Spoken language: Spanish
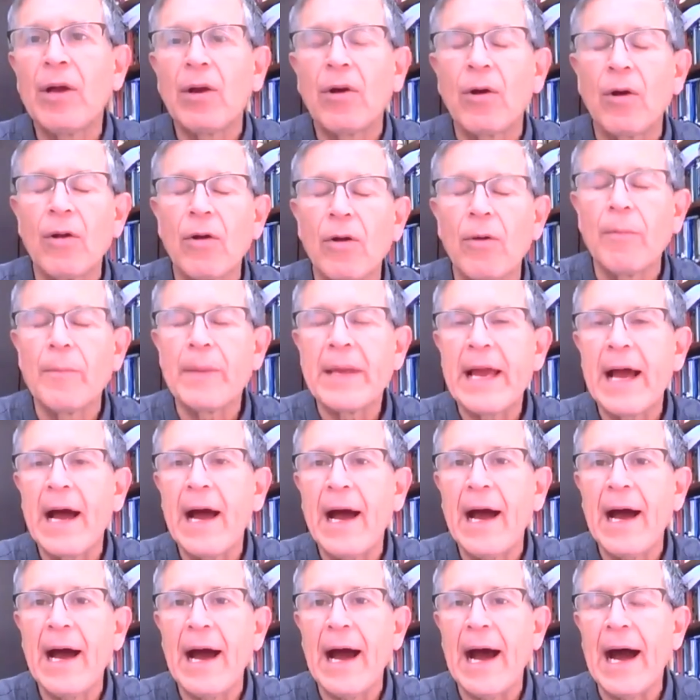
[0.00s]
en Colombia
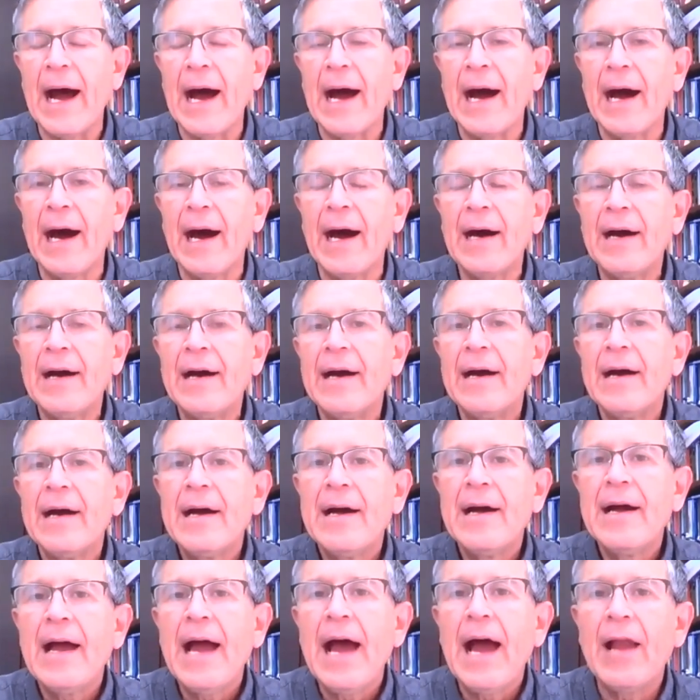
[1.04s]
ah,
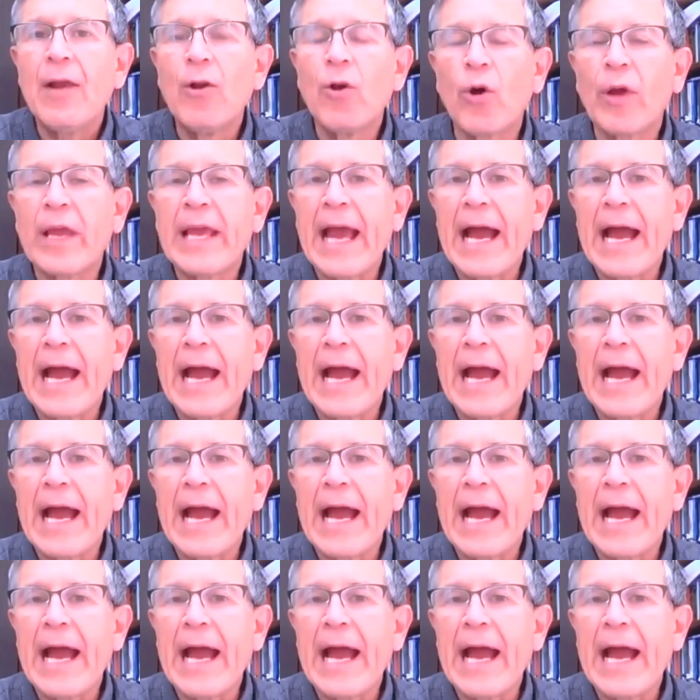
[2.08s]
lo